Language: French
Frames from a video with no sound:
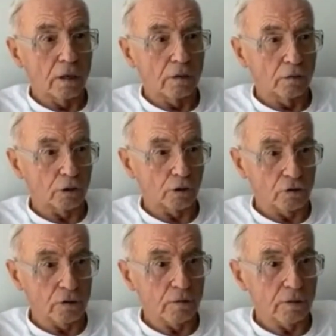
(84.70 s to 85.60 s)
Je chausse
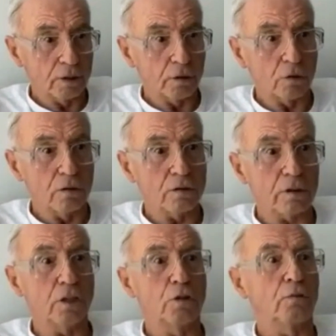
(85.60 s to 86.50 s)
des lunettes roses
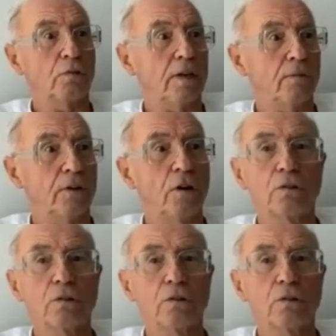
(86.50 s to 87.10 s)
et je vois la vie en